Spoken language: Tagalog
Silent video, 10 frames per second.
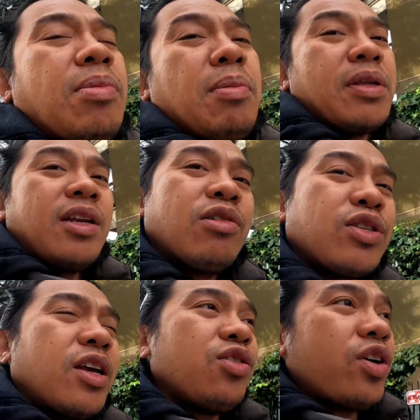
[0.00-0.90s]
Papadinig ko
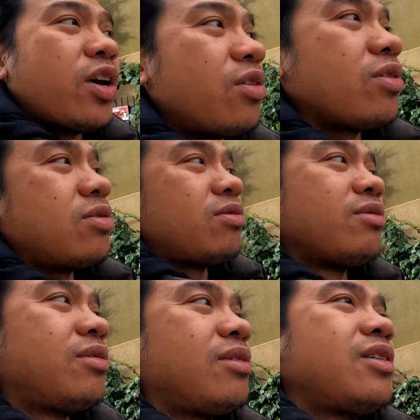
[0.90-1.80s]
sa inyo ngayon
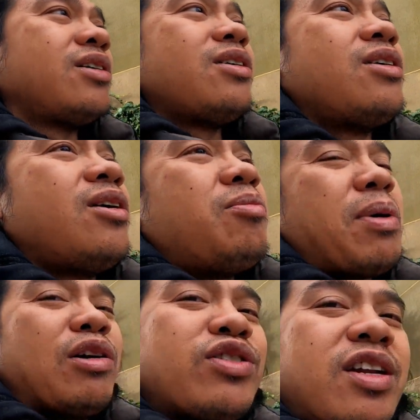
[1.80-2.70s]
kung
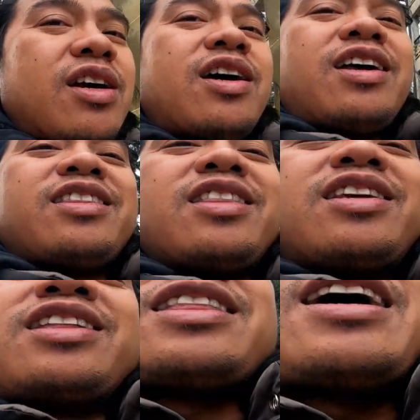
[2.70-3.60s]
paano siya nakakaintindi ng